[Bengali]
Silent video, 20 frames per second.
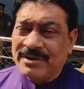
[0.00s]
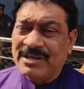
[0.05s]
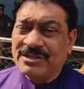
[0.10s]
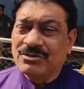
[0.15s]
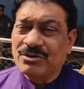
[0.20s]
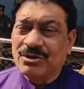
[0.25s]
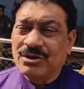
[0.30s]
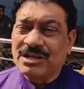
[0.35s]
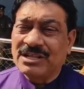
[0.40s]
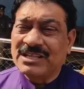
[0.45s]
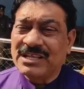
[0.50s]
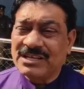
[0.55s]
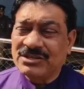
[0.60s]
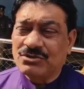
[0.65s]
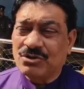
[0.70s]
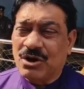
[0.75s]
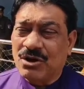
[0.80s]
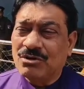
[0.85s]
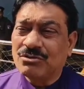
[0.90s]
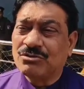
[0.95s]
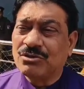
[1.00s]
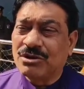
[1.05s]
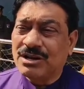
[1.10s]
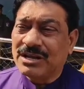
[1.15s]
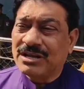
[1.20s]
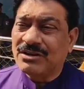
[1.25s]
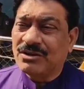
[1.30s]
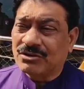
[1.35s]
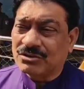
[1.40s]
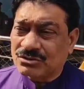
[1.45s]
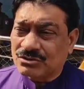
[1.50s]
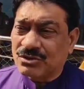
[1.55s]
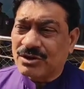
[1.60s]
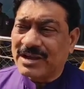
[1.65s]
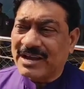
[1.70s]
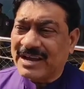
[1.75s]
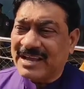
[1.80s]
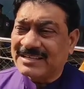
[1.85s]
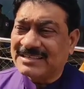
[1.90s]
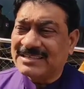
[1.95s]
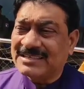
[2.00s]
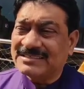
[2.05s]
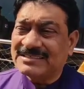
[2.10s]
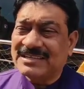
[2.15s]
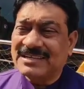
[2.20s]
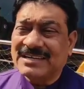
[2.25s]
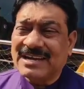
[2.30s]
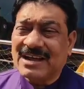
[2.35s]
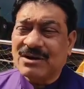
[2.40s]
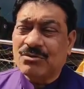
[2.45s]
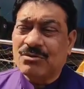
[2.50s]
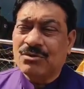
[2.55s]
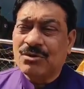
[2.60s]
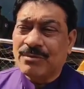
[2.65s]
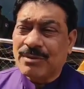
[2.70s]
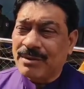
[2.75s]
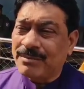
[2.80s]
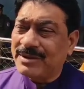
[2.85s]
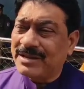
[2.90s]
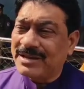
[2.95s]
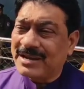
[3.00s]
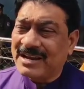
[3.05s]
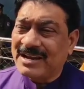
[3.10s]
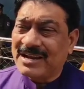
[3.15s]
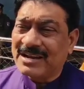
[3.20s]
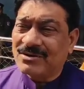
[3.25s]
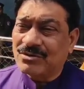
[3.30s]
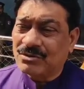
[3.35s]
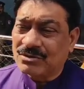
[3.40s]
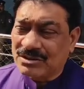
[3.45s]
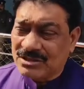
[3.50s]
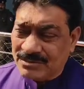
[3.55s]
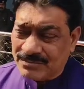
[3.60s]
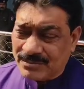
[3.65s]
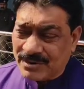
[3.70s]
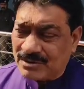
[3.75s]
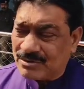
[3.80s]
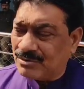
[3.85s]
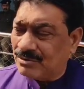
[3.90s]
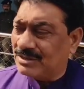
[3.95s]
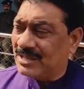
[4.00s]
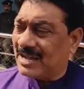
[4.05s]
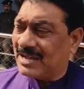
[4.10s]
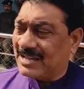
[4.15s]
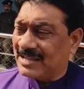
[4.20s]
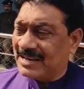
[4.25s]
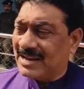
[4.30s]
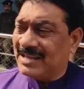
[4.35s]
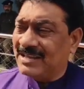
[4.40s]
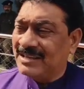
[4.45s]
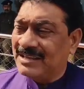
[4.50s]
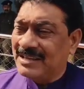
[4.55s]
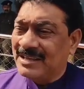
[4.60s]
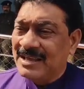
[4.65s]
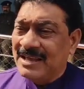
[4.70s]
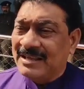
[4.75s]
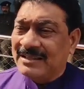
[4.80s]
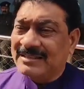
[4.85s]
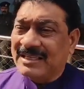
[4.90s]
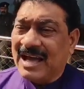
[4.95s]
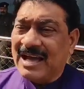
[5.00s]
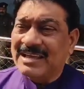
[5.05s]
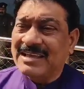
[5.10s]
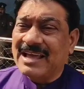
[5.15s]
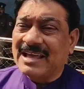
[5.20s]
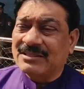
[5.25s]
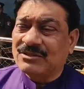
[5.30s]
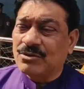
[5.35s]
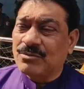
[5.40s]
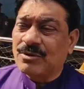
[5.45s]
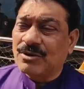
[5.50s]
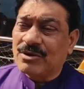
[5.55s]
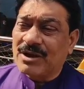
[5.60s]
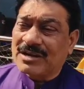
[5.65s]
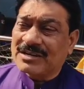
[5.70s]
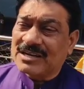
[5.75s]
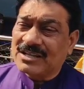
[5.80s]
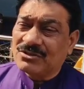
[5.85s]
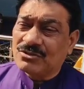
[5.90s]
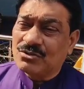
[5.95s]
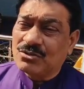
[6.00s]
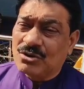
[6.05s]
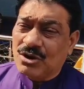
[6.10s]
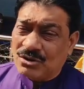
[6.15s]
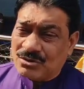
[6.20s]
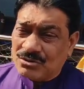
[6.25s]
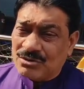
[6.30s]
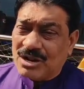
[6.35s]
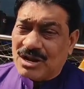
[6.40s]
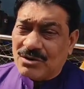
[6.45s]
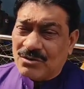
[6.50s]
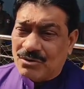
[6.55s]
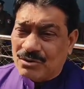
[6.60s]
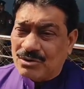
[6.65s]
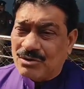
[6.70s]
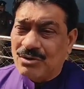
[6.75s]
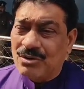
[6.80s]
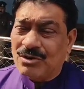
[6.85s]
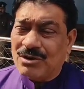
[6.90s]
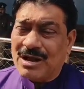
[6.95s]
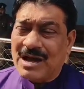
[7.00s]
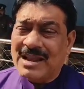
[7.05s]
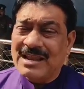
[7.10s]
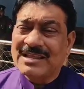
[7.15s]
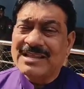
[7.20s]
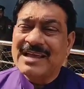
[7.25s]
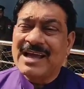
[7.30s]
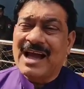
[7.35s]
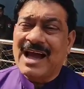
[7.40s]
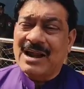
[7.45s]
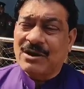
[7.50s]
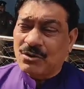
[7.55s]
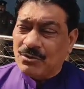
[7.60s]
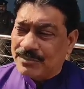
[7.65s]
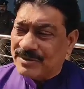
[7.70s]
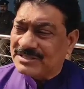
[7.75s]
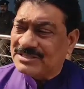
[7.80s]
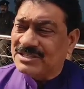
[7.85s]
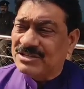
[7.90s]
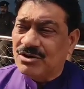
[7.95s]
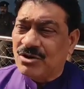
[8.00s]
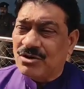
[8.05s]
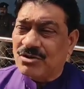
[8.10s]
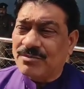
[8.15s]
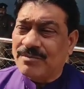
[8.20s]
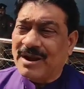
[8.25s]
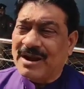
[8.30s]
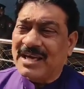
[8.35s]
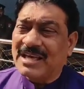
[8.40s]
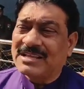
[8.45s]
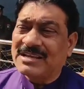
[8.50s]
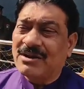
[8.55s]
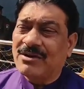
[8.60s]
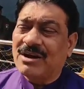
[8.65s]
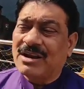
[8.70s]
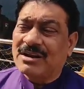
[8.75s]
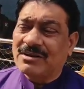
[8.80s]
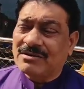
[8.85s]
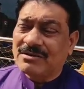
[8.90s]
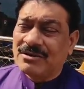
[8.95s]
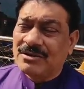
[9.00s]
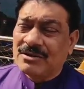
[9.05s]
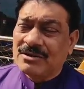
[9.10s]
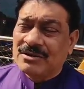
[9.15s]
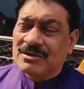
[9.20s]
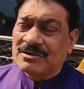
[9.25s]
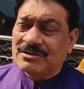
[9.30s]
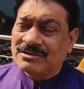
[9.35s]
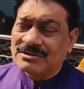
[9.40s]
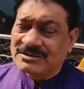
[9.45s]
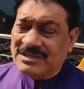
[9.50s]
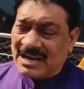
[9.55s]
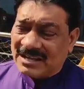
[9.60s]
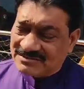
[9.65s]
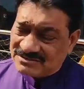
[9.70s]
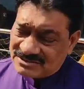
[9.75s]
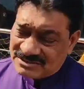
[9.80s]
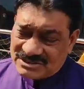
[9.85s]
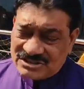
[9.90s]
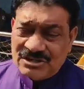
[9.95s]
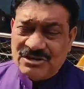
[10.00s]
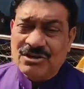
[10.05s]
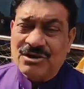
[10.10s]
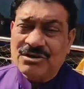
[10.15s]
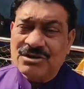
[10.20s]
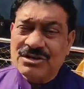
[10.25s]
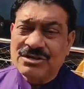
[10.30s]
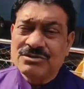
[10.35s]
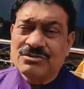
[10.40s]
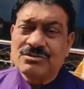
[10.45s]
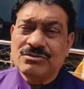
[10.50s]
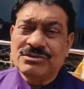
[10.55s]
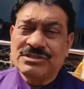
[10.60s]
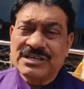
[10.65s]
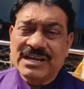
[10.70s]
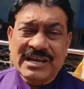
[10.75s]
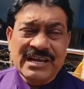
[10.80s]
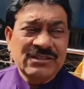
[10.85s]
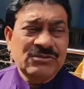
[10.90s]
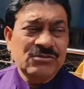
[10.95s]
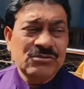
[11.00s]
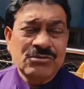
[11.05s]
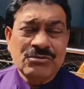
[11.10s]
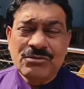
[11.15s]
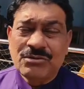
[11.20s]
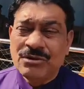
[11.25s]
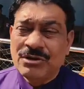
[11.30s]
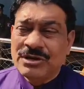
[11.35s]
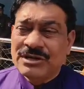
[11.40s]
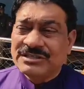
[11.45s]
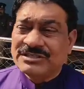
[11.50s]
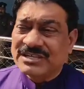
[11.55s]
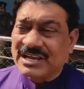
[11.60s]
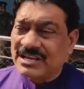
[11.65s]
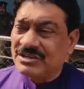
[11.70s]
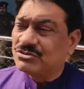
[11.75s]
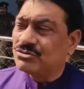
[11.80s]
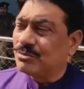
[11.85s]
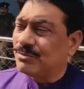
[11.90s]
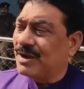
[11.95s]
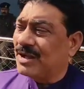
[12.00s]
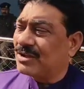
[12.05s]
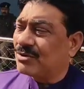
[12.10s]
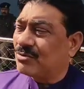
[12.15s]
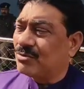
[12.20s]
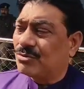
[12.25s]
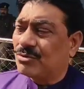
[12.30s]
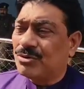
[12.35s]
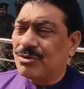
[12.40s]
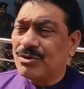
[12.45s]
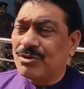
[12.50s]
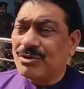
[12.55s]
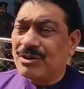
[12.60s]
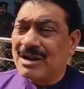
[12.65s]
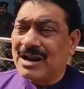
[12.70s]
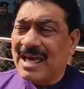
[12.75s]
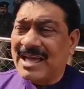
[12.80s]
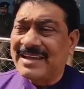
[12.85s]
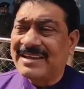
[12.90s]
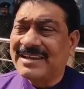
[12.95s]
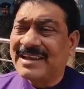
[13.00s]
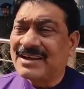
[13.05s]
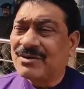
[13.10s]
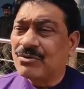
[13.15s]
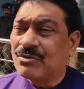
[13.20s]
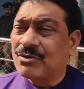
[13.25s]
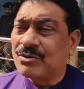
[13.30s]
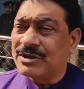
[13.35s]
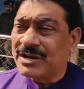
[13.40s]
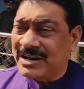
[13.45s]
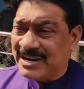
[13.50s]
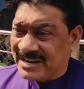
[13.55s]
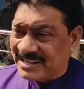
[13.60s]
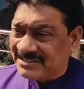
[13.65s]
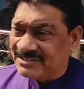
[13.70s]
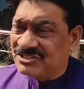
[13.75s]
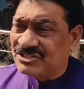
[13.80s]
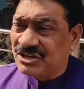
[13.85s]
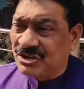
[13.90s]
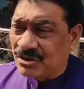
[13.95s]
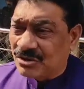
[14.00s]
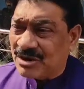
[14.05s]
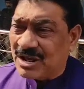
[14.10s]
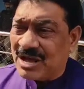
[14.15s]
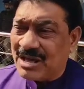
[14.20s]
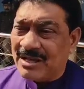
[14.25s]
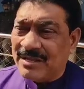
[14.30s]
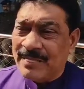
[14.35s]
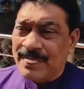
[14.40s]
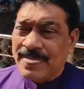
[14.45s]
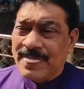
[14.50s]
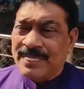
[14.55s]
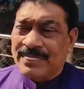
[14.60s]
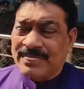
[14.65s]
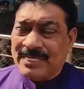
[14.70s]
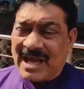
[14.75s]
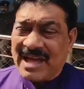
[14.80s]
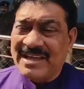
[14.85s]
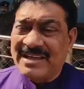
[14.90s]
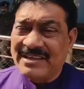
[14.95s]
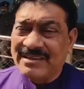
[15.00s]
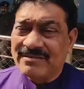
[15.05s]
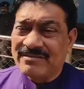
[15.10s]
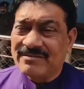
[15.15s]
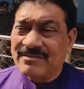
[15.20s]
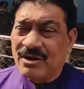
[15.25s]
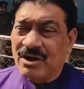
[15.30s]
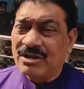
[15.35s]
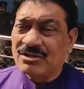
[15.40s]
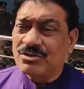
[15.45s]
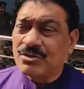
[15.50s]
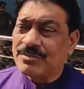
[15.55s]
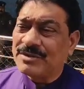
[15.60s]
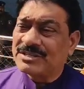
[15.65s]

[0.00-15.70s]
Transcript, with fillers: ভিতরে যে জং ধরে নষ্ট হয়ে গেছে সেটা কোনোভাবেই রেলের কর্তৃপক্ষ দেখে নাই তাই এত বড় একটা দুর্ঘটনা ঘটলো কালকে আরও বেশি লোক মারা যাওয়ার চান্স ছিল কিন্তু যেহেতু সেই সময় কোনো লাইনে কোনো ট্রেন ছিল না তাই হয়তো